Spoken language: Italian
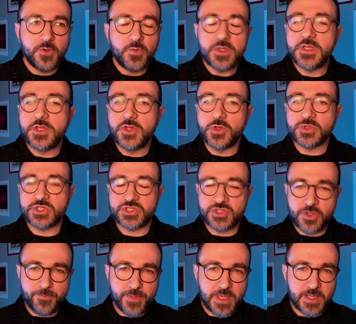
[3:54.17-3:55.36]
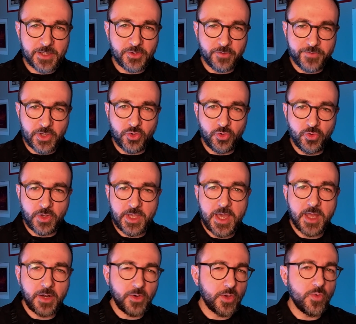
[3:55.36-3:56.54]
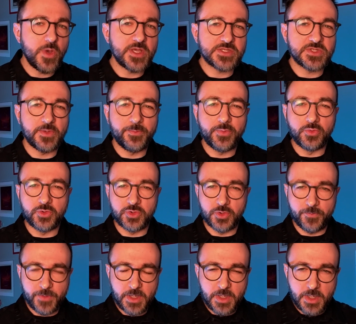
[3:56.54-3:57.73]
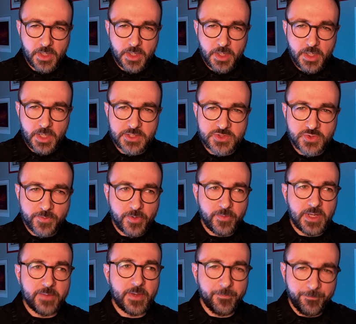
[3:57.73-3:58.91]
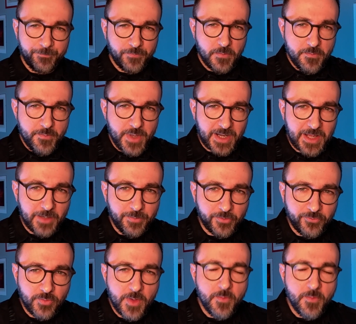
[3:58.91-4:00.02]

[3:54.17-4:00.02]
Quindi non so bene dove collocarlo, e questo appunto. È il suo problema, perché il profumo è